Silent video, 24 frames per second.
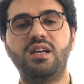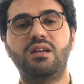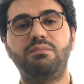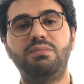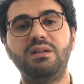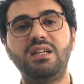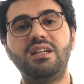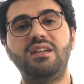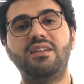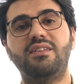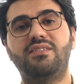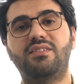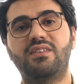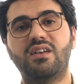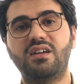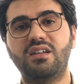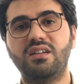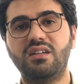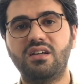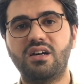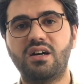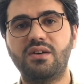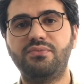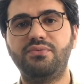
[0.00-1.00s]
Bir
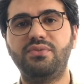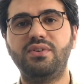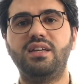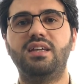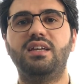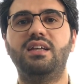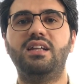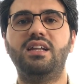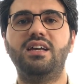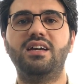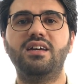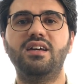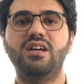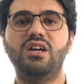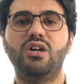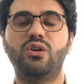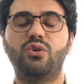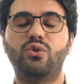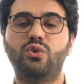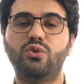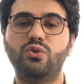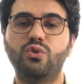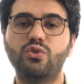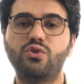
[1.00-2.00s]
lisanı hafi ile
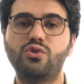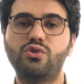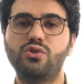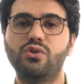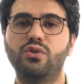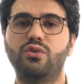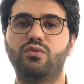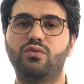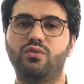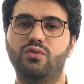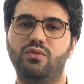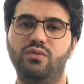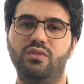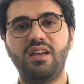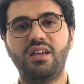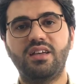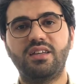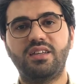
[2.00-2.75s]
konuşuyorsun.